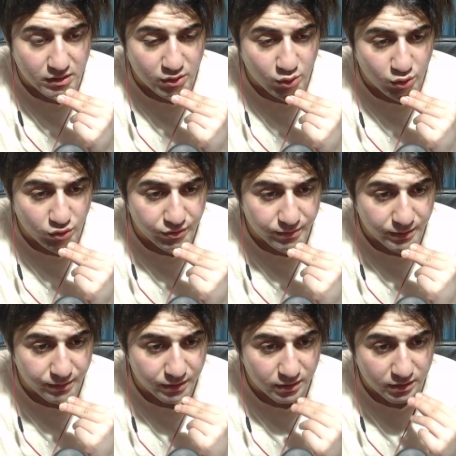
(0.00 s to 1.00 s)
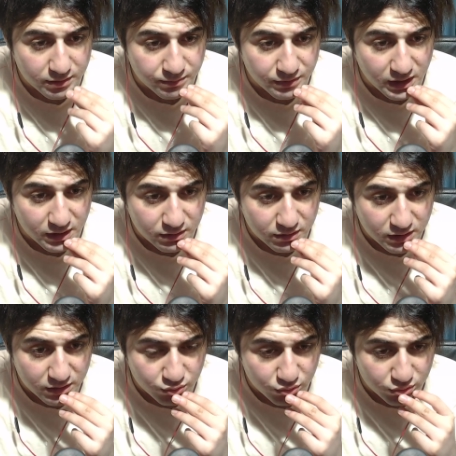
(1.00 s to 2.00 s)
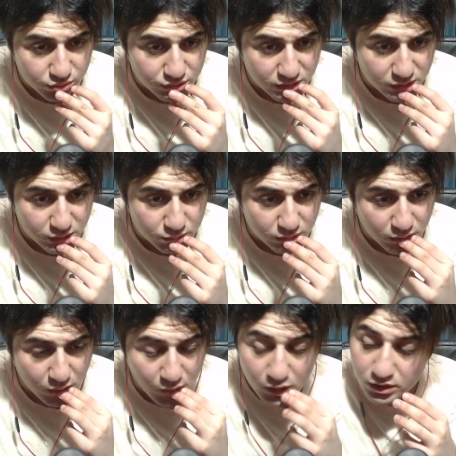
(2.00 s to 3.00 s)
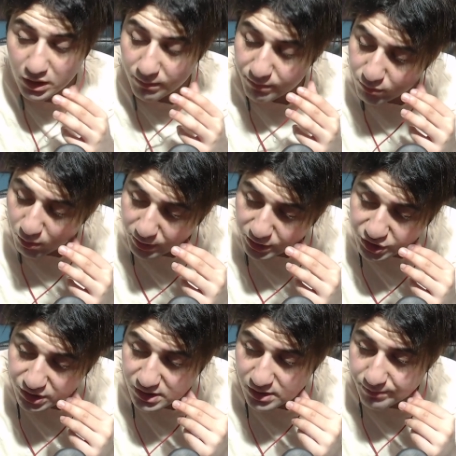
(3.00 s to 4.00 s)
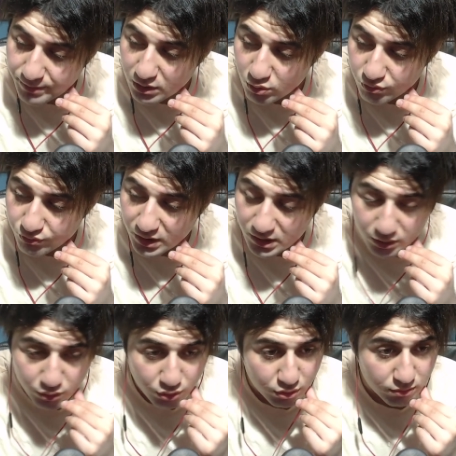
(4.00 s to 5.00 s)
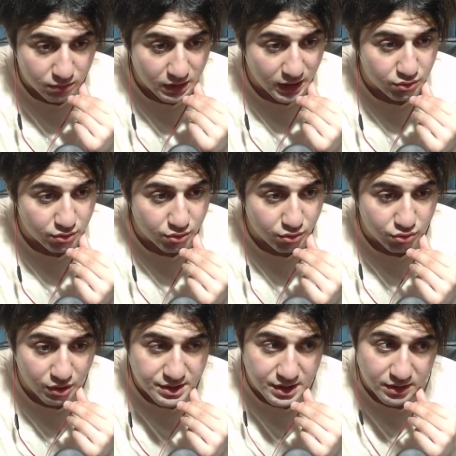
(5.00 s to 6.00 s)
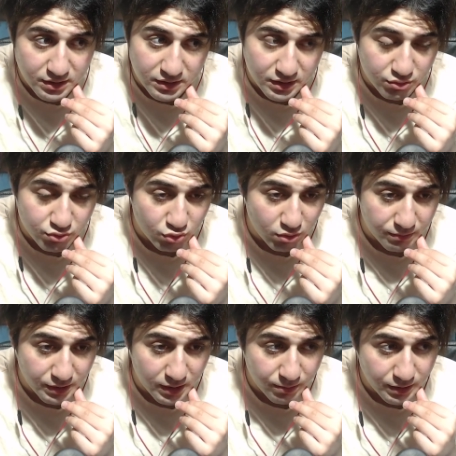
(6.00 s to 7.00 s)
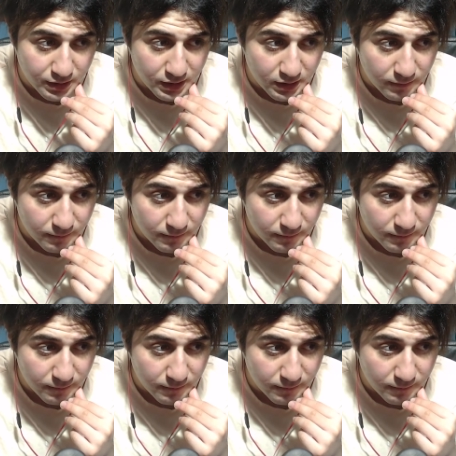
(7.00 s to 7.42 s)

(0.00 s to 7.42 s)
Luffy ve veya Admiral Kaido'yu öldürecek adı. Ya bilmiyorum açıkçası ben Luffy inanıyorum. Kaido'yu götürecektir diye düşünüyorum birebir de.